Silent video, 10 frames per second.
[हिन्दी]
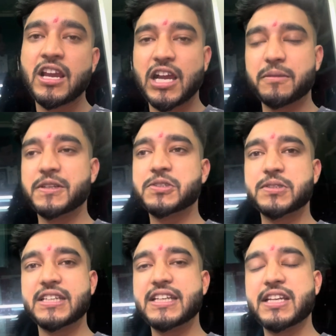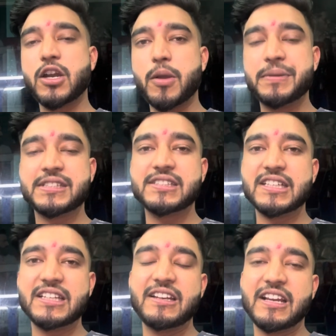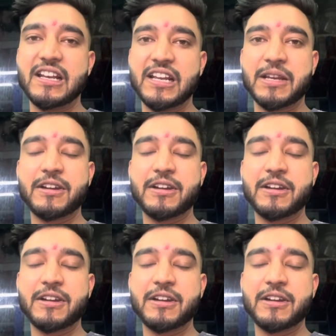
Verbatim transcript: हमने सोचा कि ऑफिस से जल्दी निकलने के